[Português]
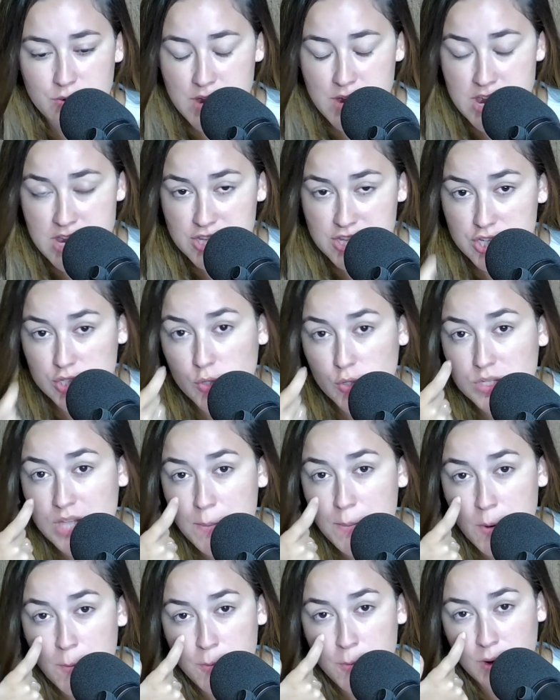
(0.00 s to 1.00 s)
de toda a
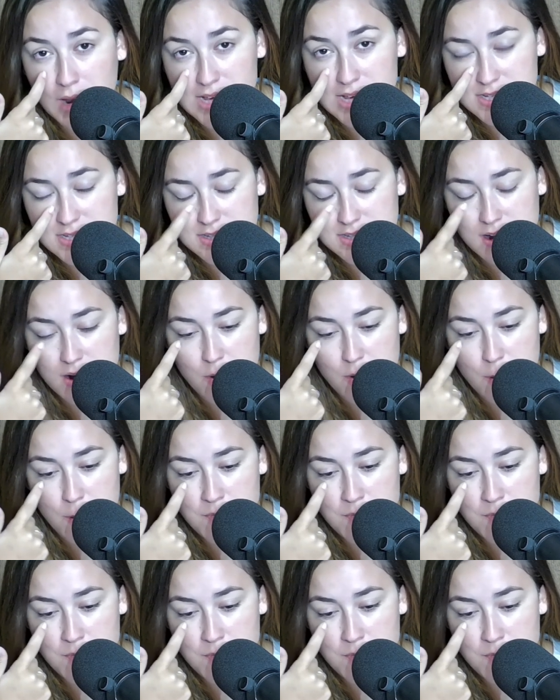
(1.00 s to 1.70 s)
população.